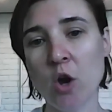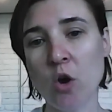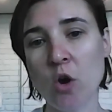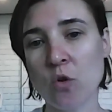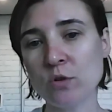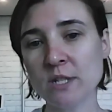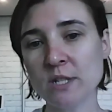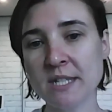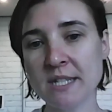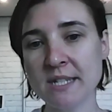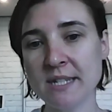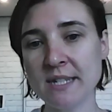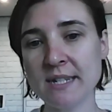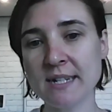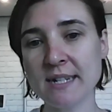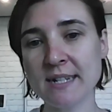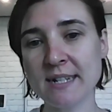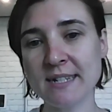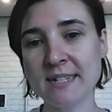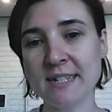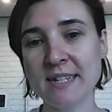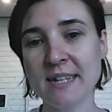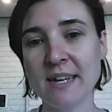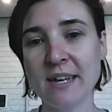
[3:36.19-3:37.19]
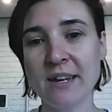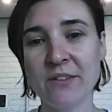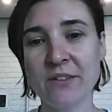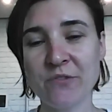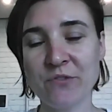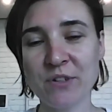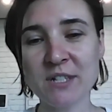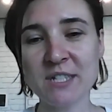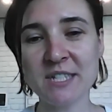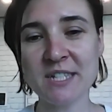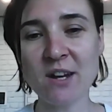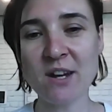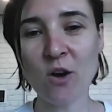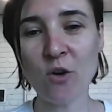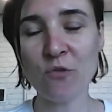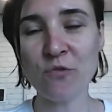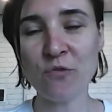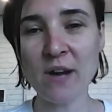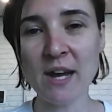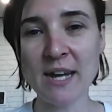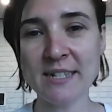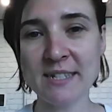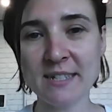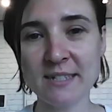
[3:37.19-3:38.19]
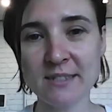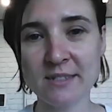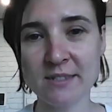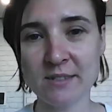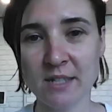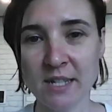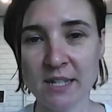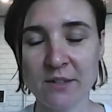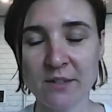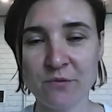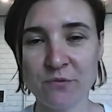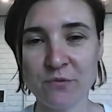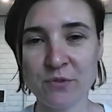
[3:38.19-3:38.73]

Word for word: Und hier hm. wird ja auf einen,